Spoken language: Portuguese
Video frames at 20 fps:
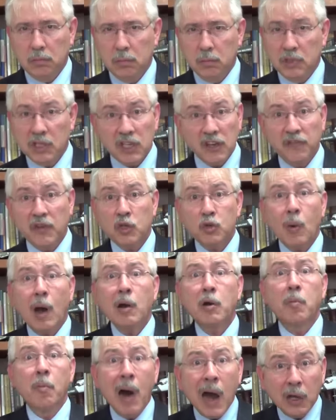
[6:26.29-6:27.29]
de civismo
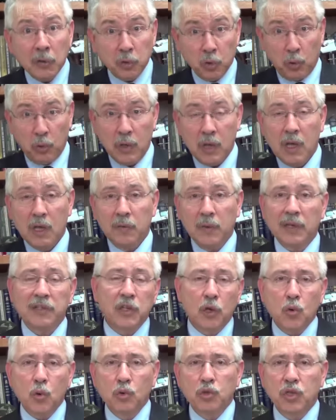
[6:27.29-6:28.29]
armado nas
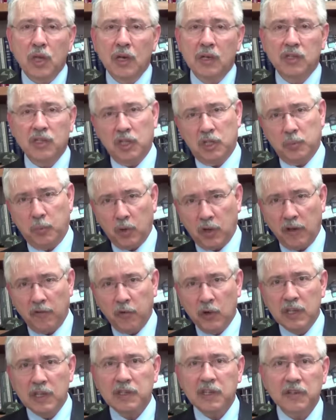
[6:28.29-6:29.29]
circunstâncias, porque
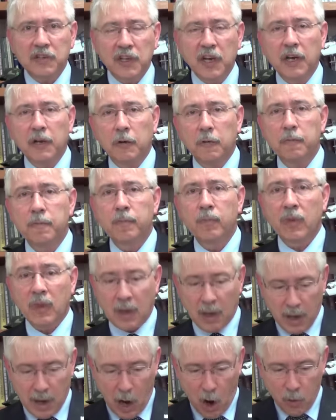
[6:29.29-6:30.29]
foi necessário
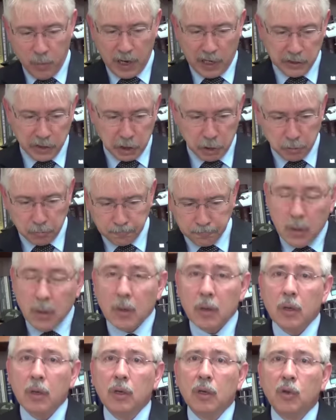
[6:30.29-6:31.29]
ao Brasil.
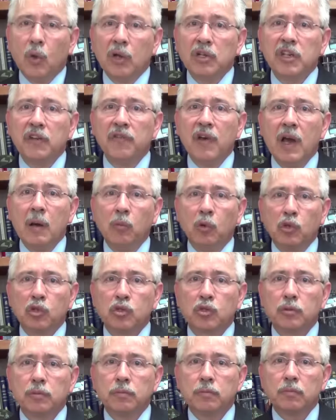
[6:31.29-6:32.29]
Nós
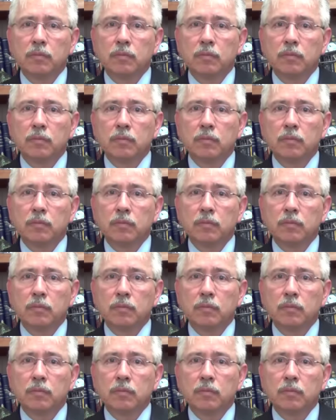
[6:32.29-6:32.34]
tivemos,